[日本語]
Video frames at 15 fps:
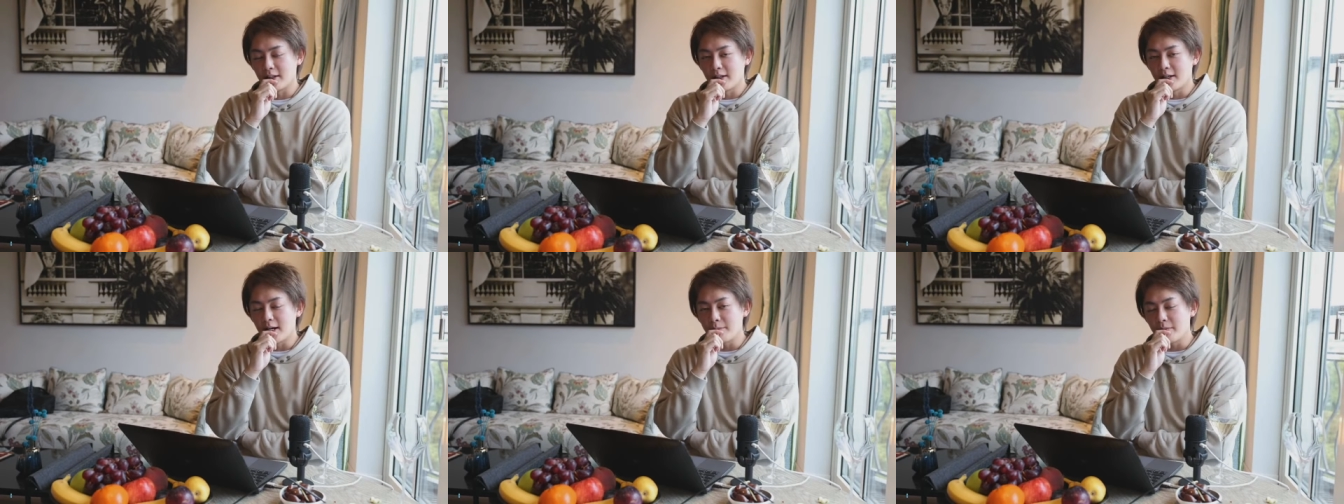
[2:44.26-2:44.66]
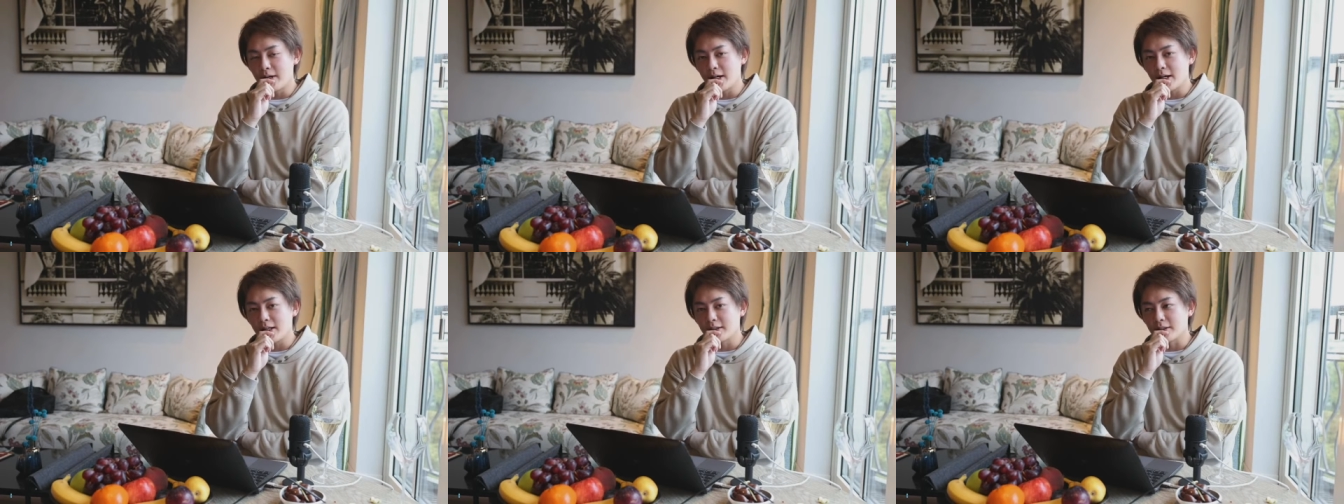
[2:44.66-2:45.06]
あんま
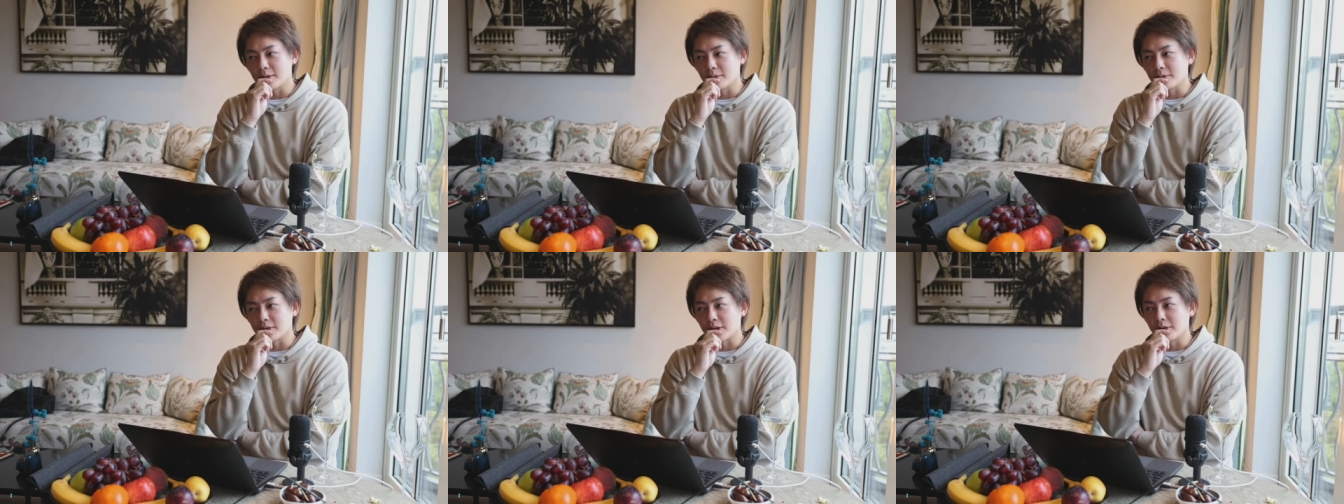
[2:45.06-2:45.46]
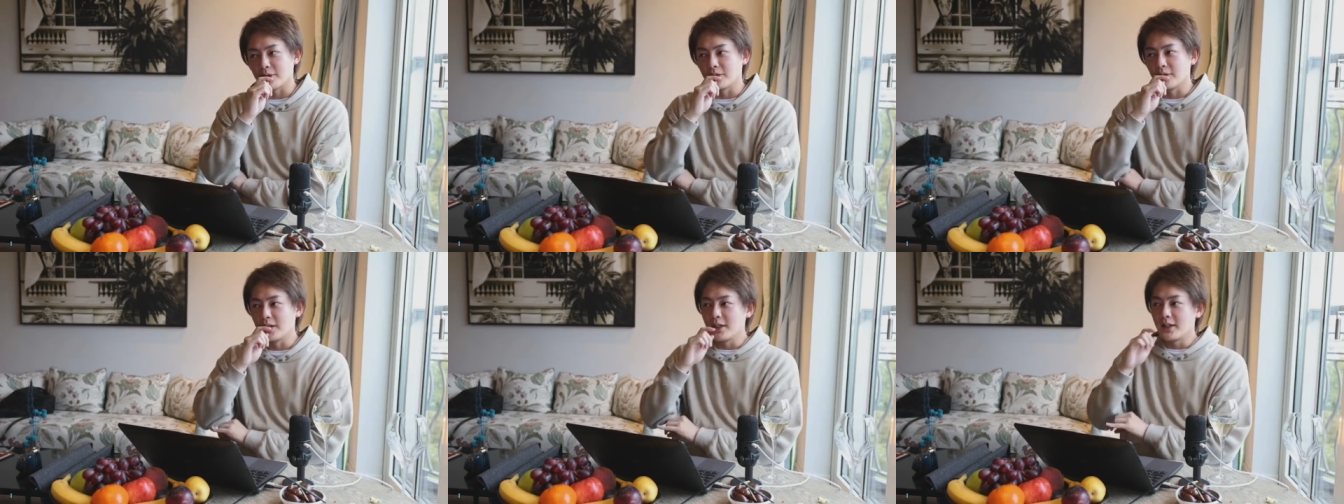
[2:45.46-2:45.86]
分かんないと思うんだけ
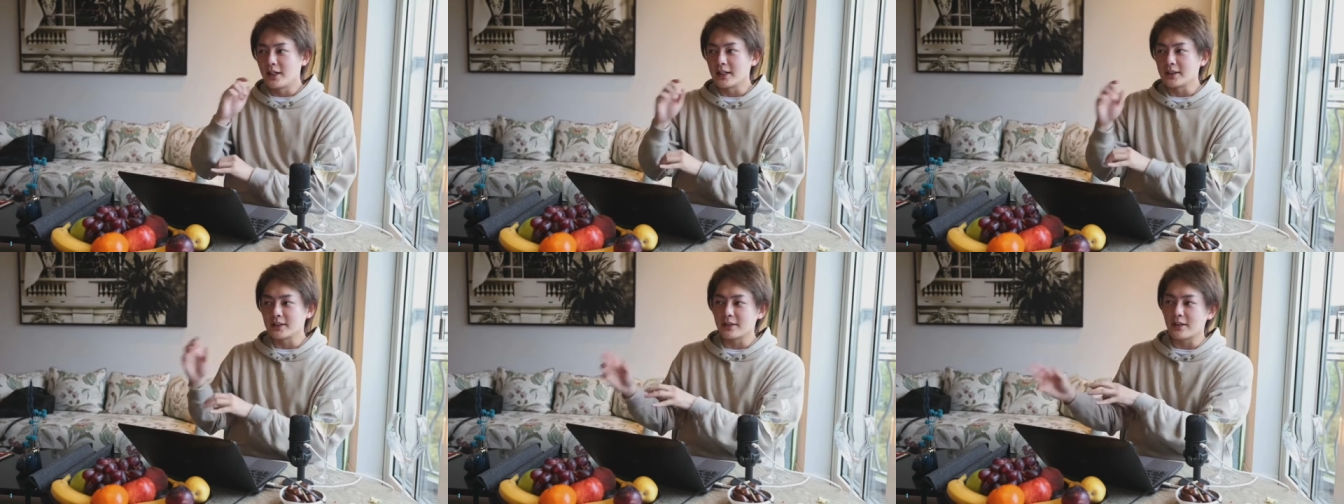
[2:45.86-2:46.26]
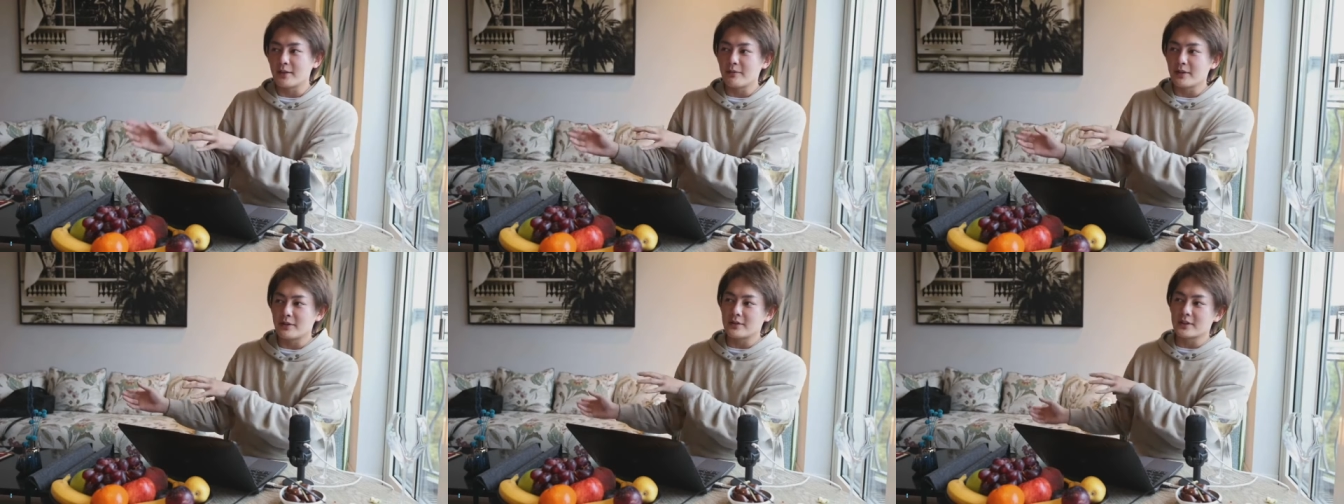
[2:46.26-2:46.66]
ど、朝倉
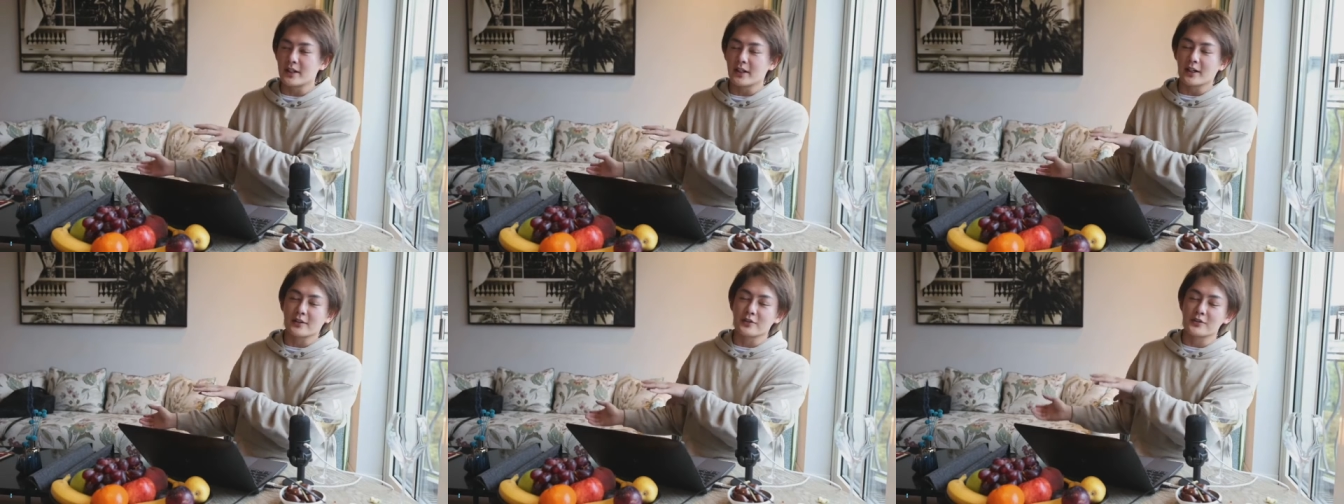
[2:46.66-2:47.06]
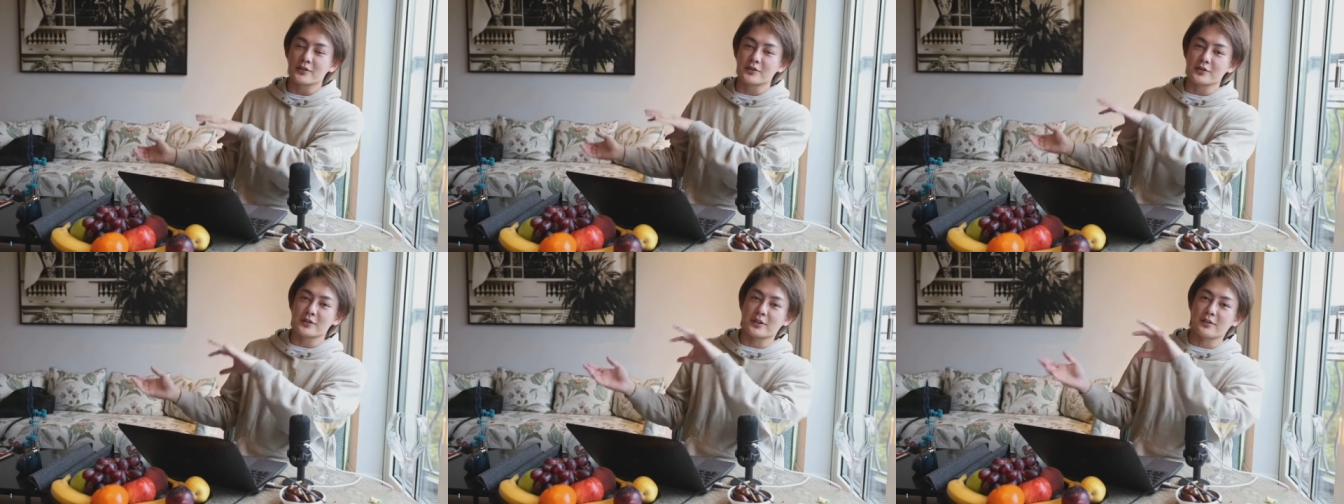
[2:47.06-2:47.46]
未来さんが入
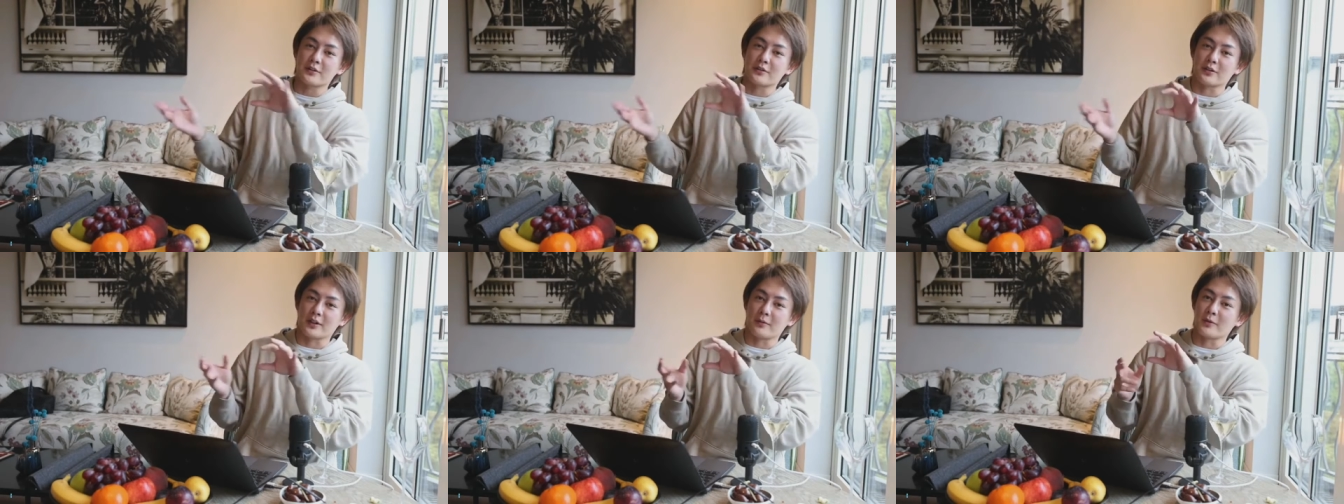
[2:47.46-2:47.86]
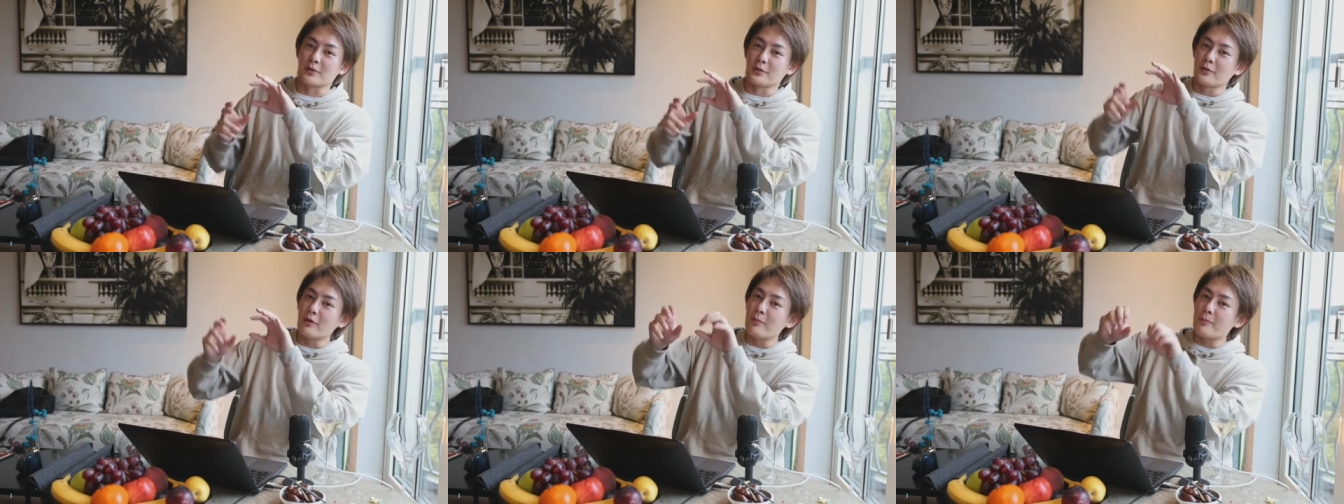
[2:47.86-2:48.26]
場してくるときに僕、
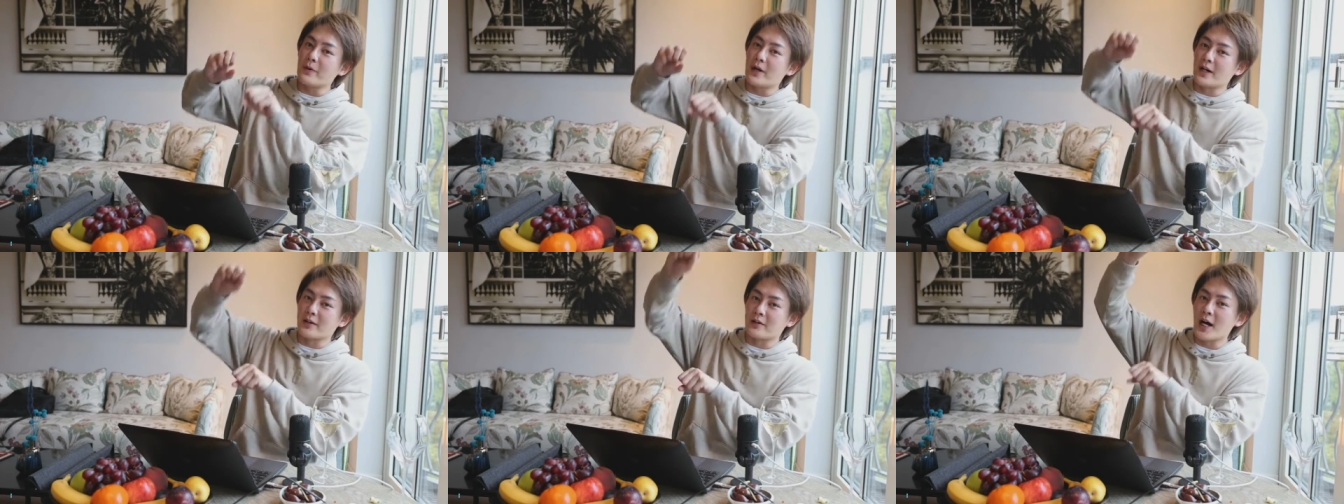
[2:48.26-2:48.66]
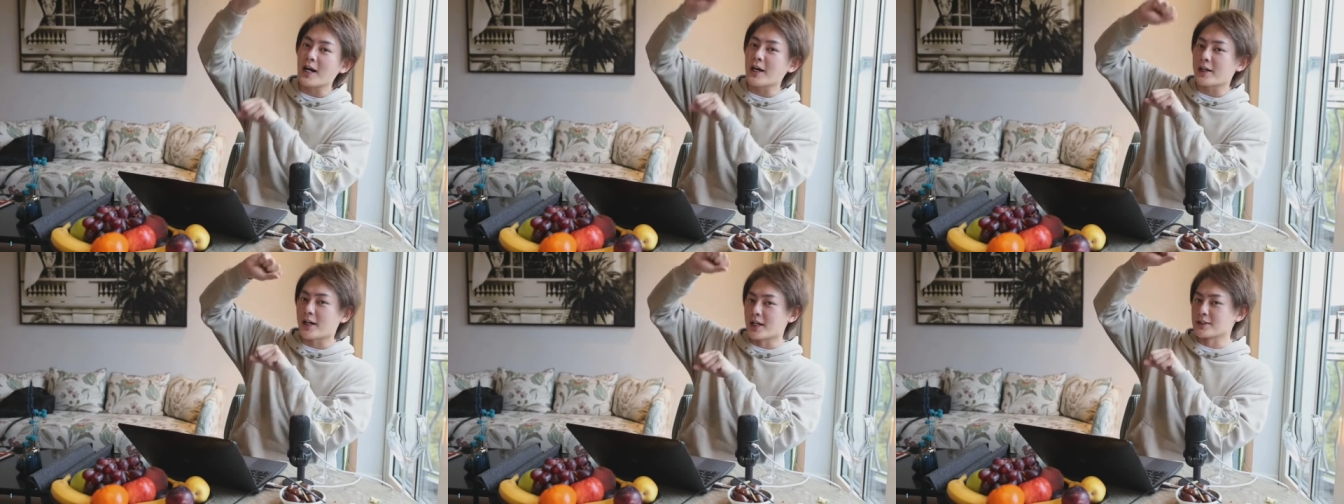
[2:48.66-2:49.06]
ロープを上げる
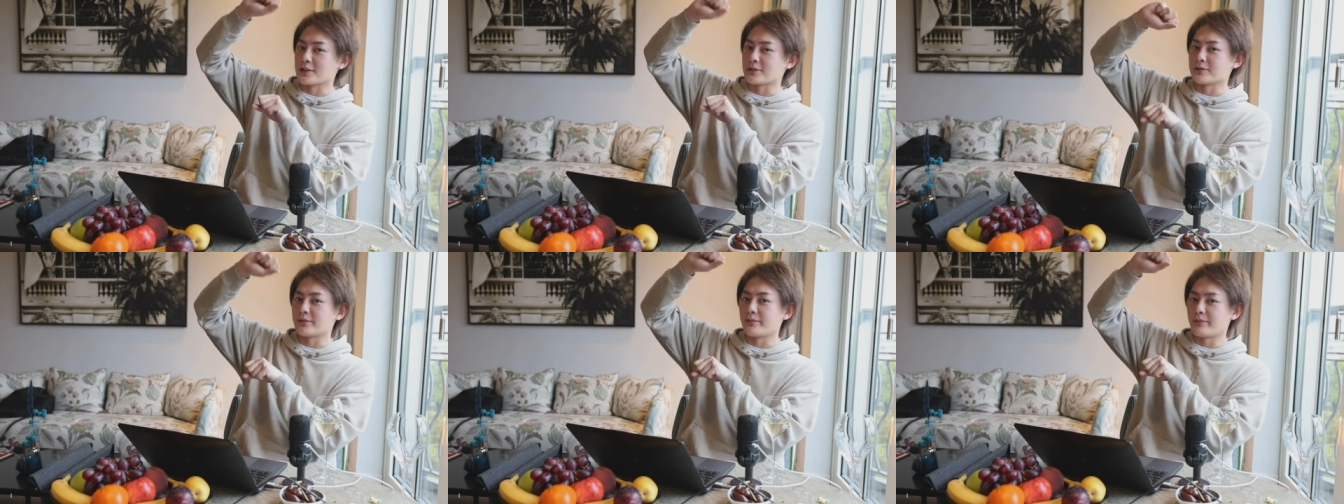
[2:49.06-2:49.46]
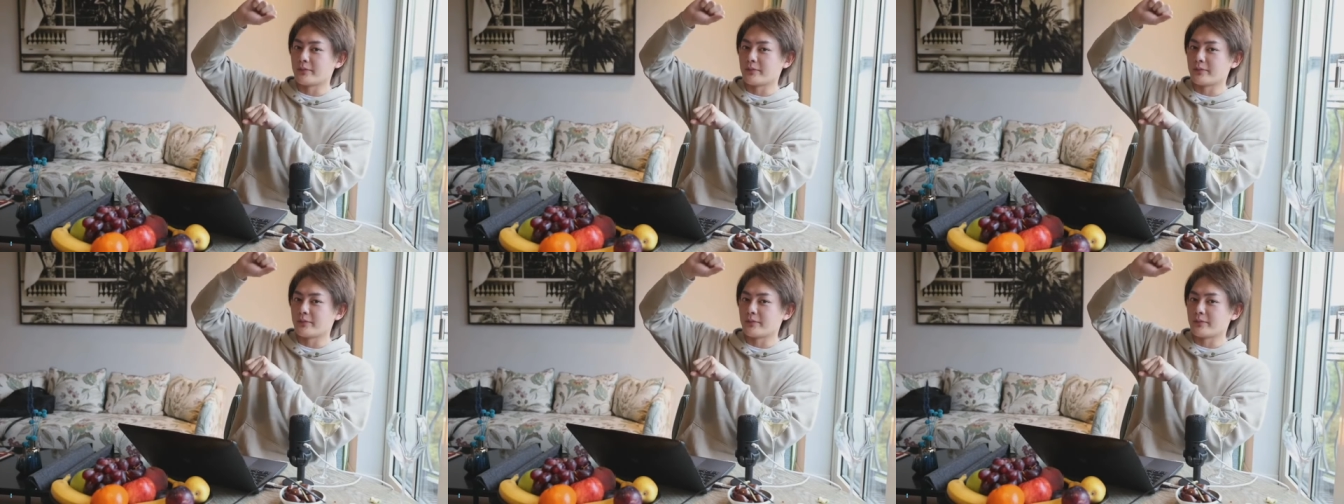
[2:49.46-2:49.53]
係やってたんですよ。